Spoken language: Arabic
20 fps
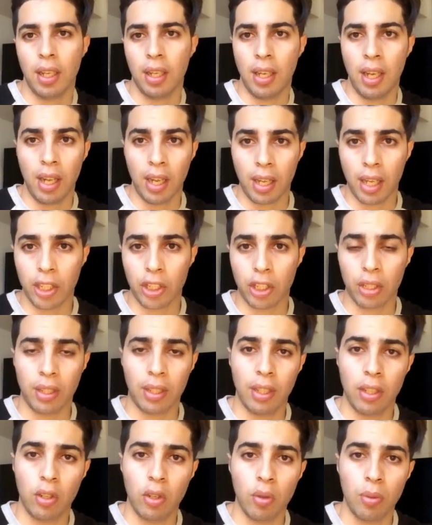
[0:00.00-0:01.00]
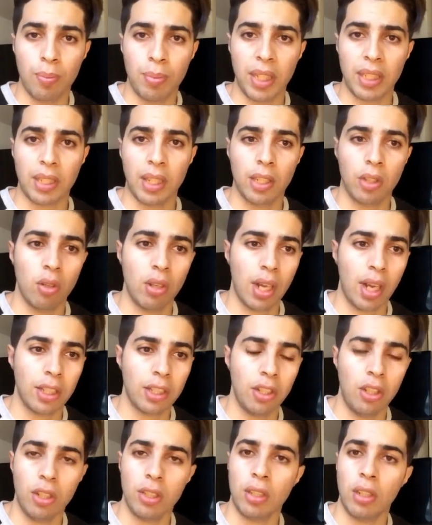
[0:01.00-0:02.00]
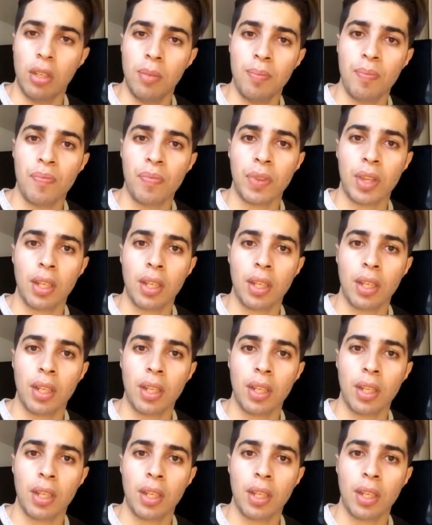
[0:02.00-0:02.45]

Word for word: لحقاش هاد الجروبات هادو اللي غادي نحطهم